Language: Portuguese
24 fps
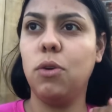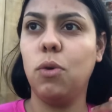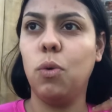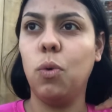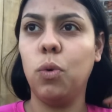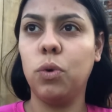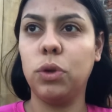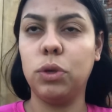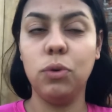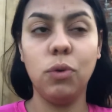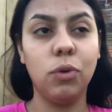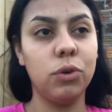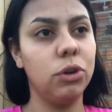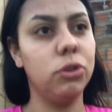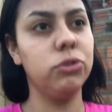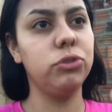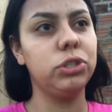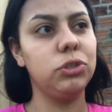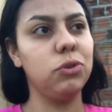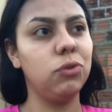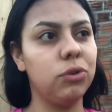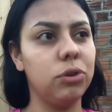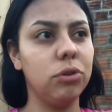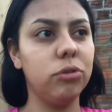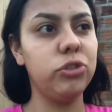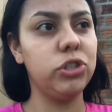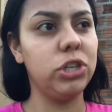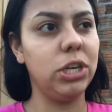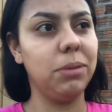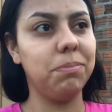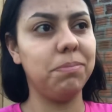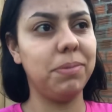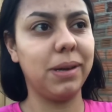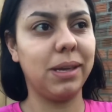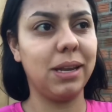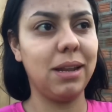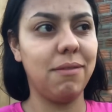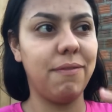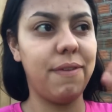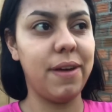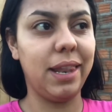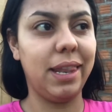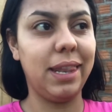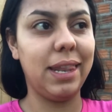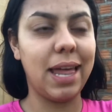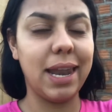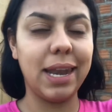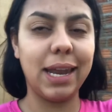o, o, que, eu, o que eu tinha para gravar
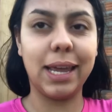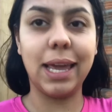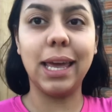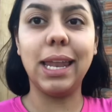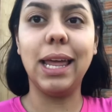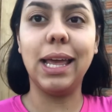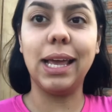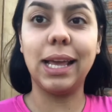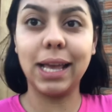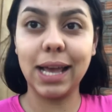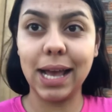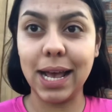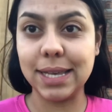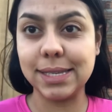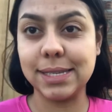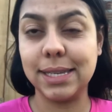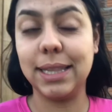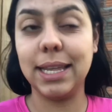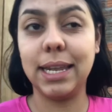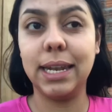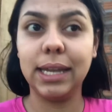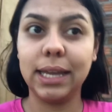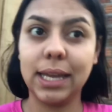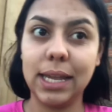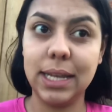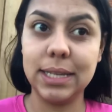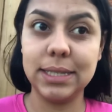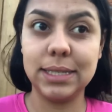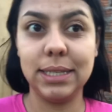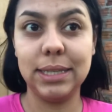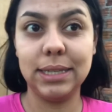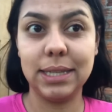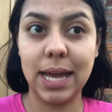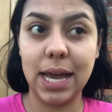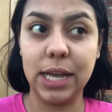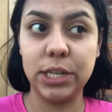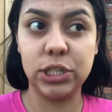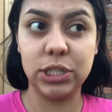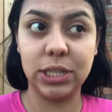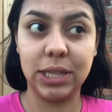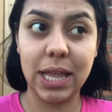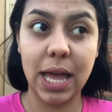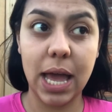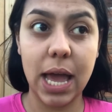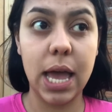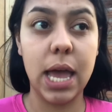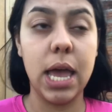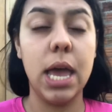lá naquela casa, lá naquela cidade,
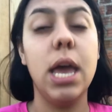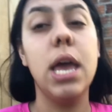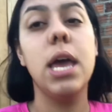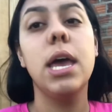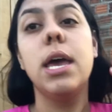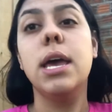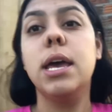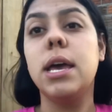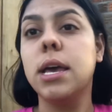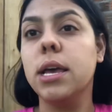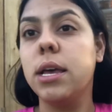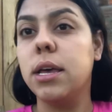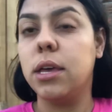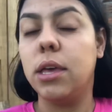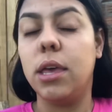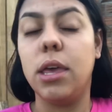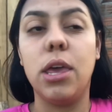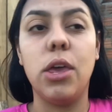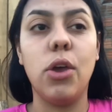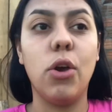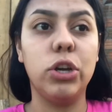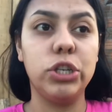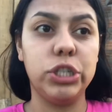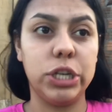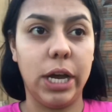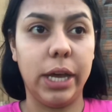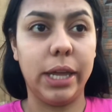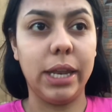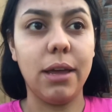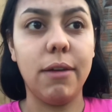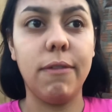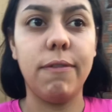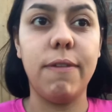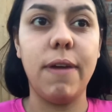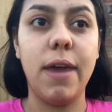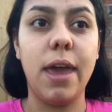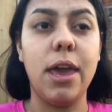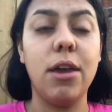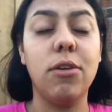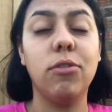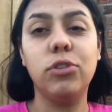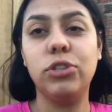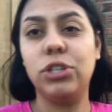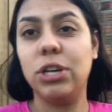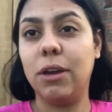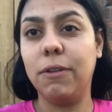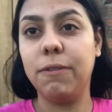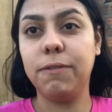lá, eu já gravei,
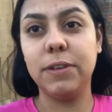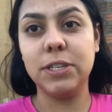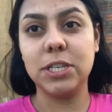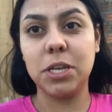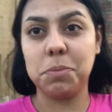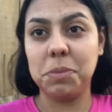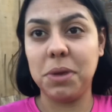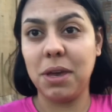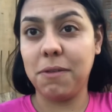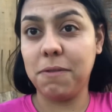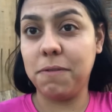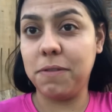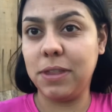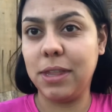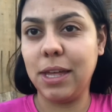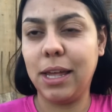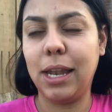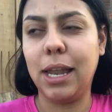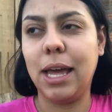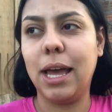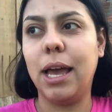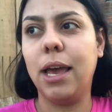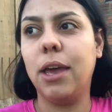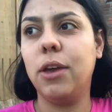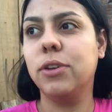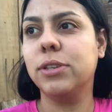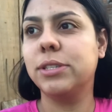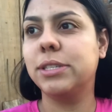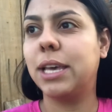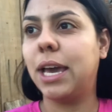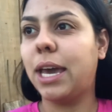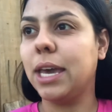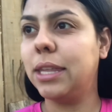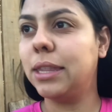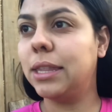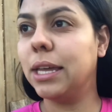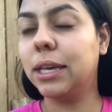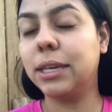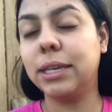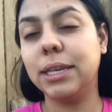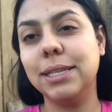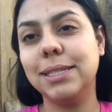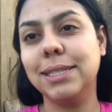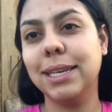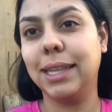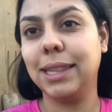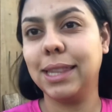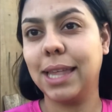eu já fiz a minha vida lá. Eu saí
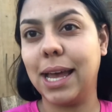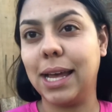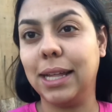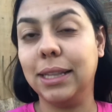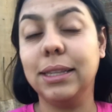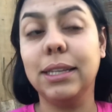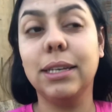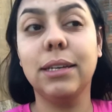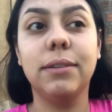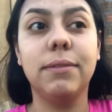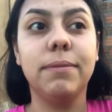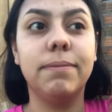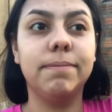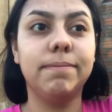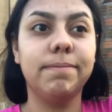daqui sem nada,